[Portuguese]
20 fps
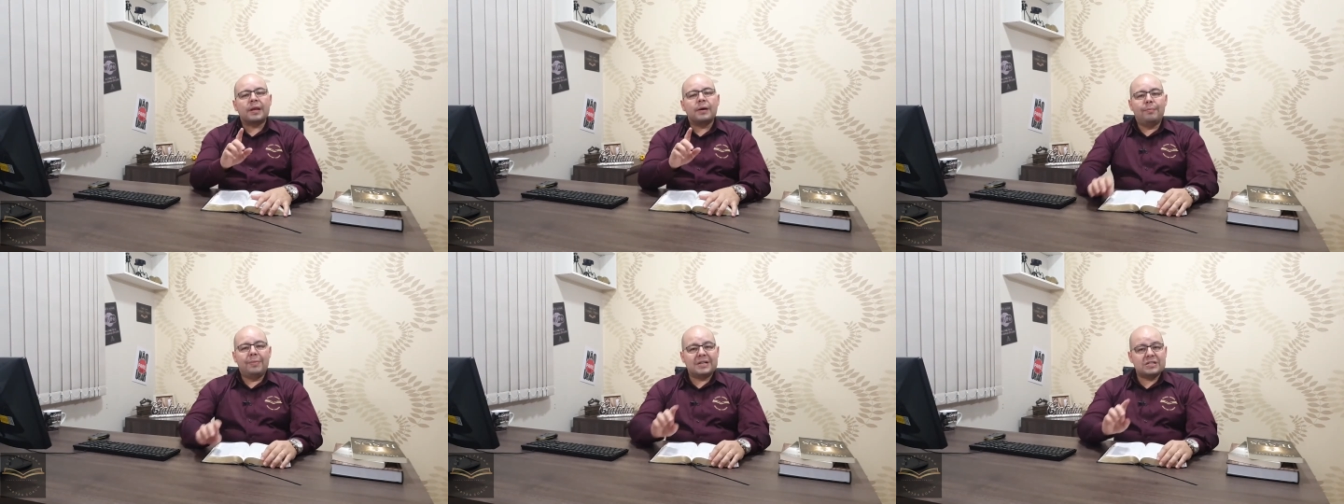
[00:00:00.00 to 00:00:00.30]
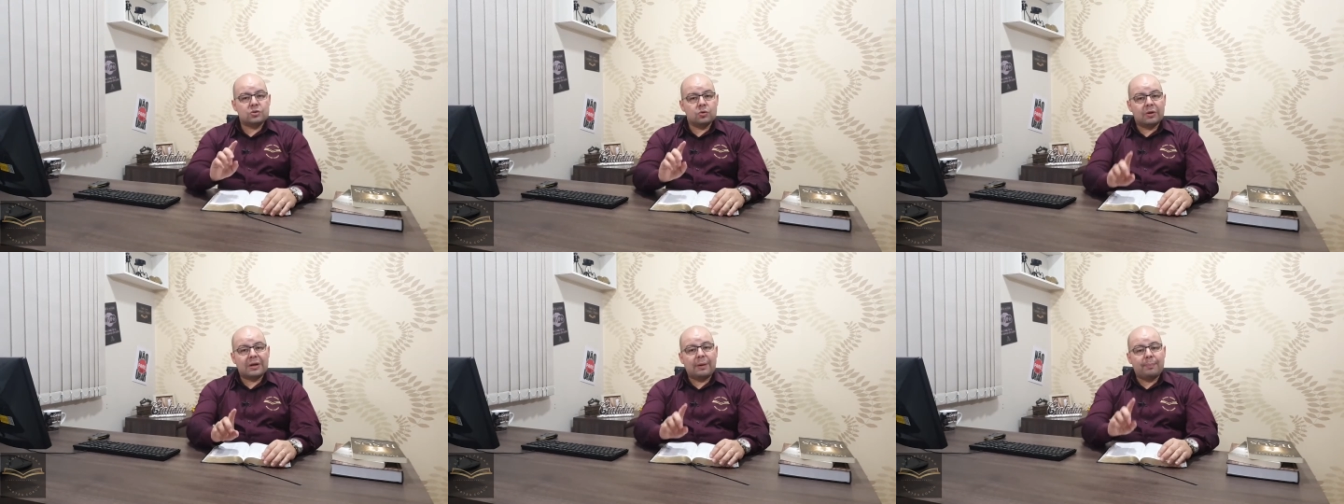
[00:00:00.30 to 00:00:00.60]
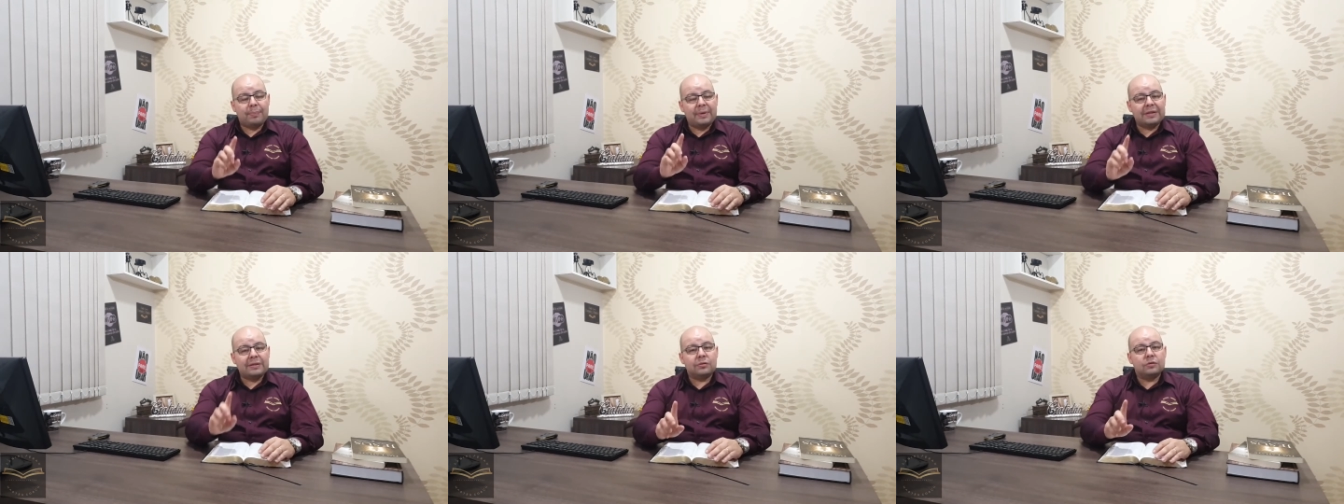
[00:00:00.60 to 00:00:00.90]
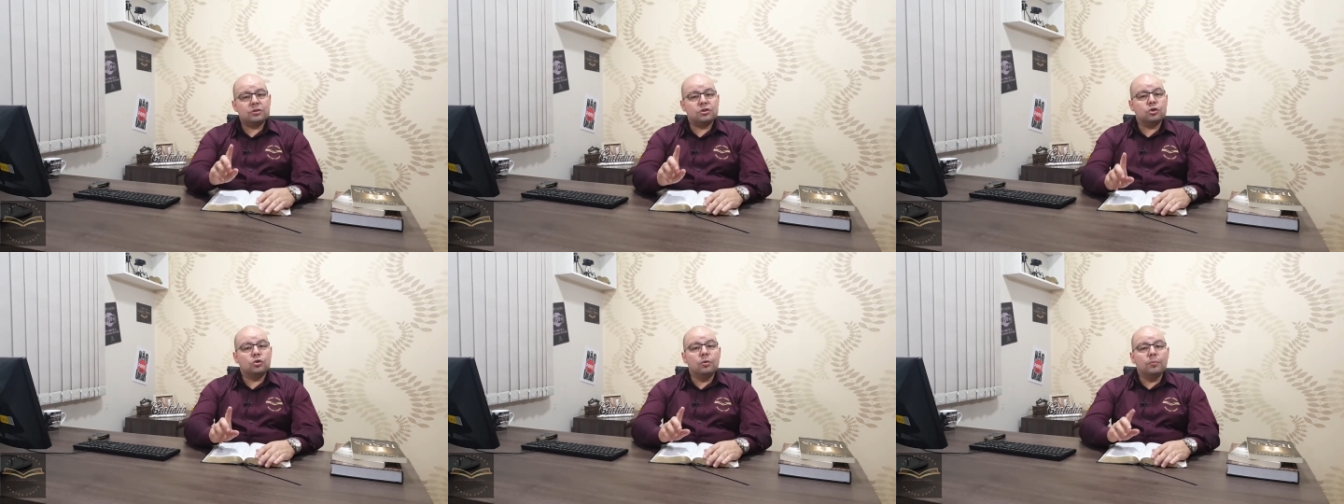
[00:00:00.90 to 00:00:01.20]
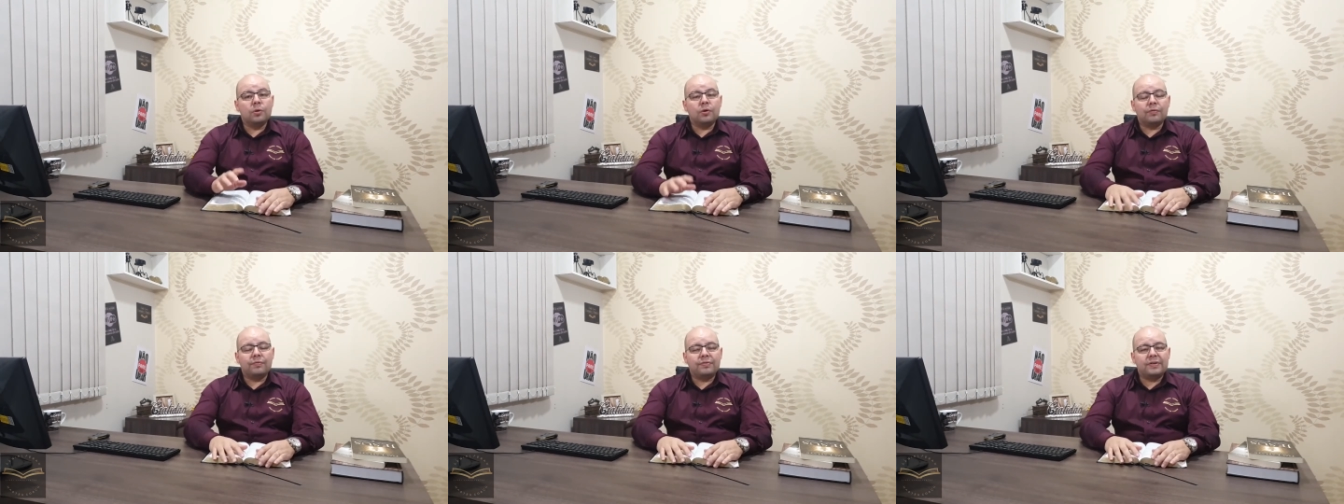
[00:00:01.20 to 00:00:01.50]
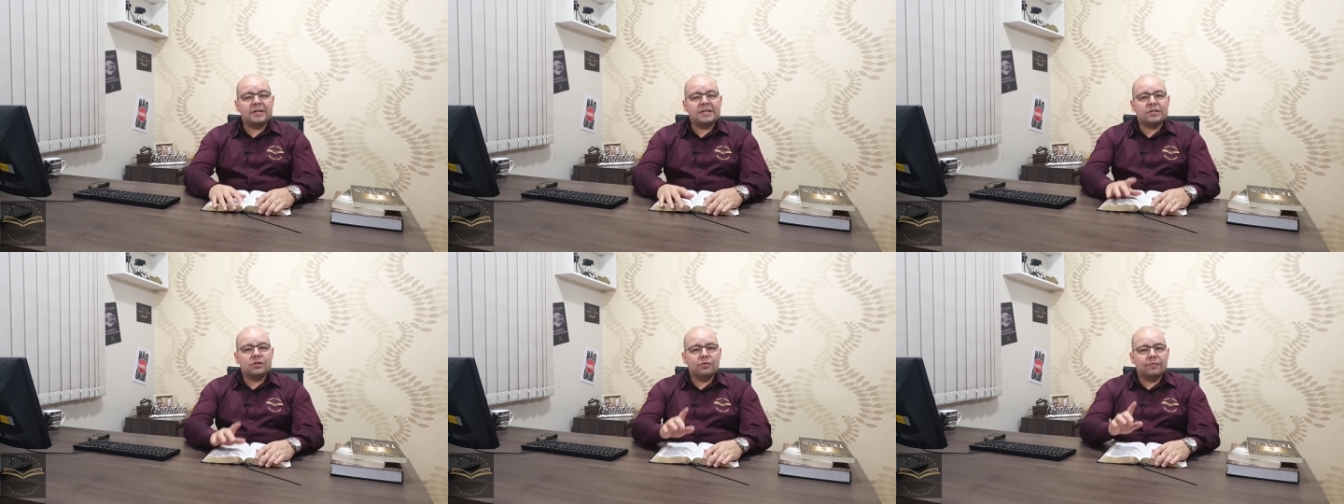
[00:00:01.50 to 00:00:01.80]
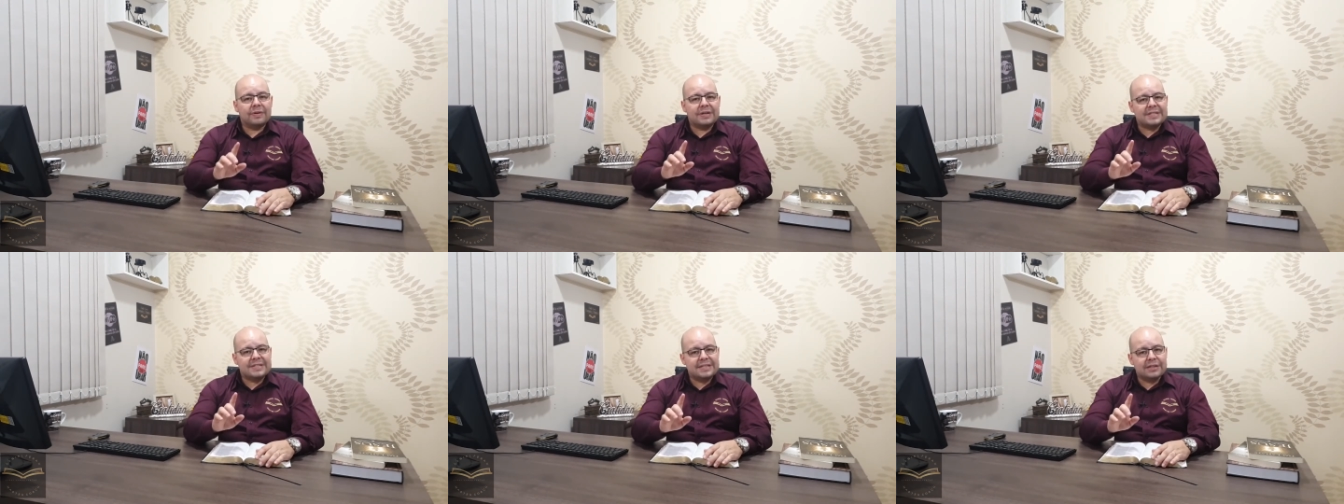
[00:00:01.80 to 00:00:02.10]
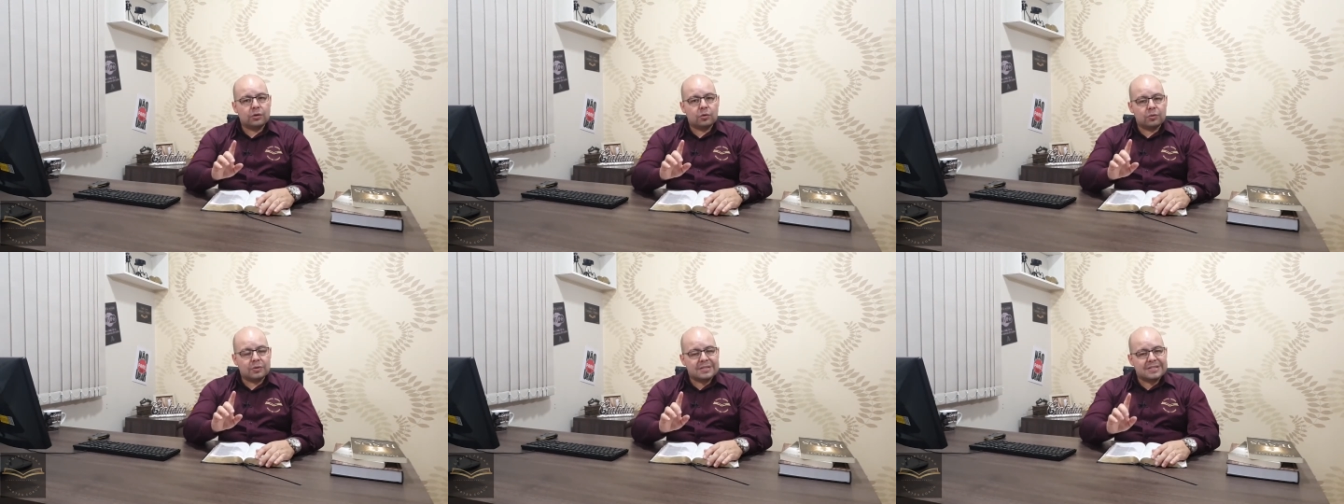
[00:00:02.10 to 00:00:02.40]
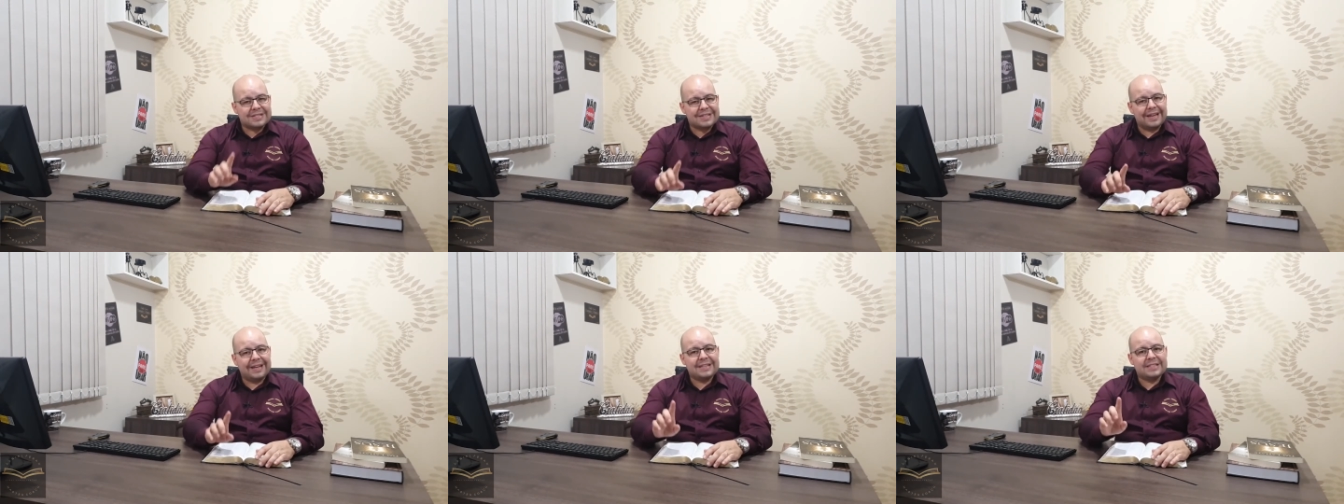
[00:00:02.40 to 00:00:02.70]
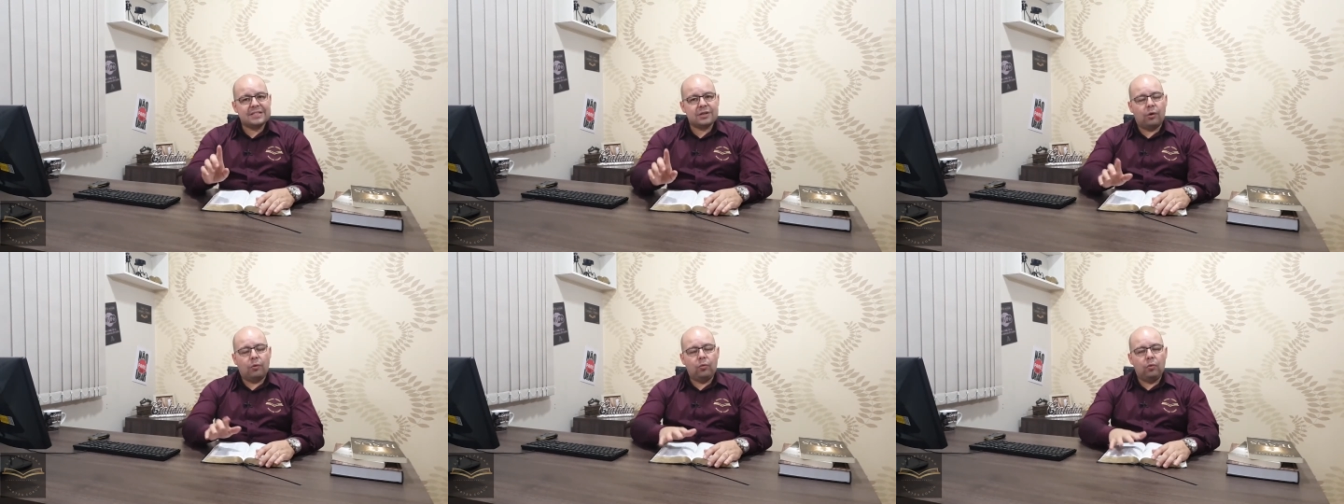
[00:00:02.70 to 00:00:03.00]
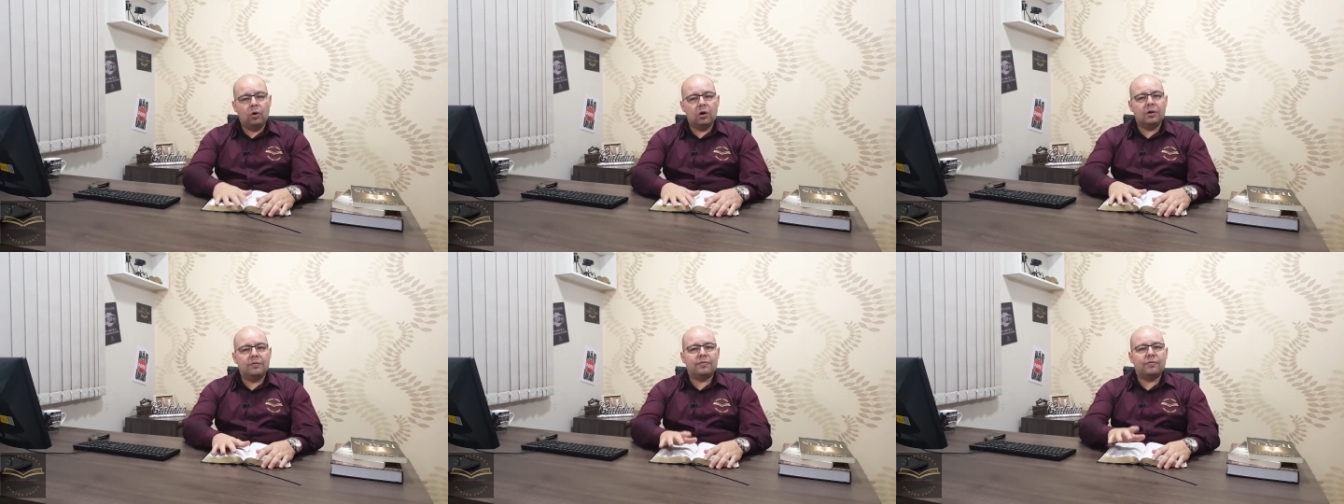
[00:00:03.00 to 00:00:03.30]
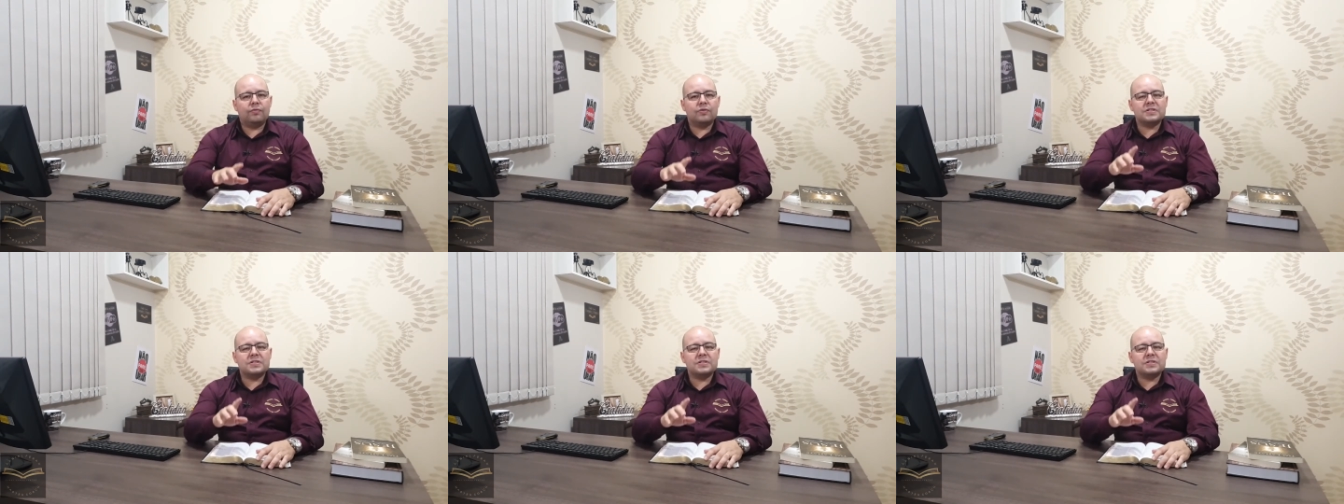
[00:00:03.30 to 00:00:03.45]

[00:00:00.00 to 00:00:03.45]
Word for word: Mas no capítulo de número 20, no versículo 7 ao 9,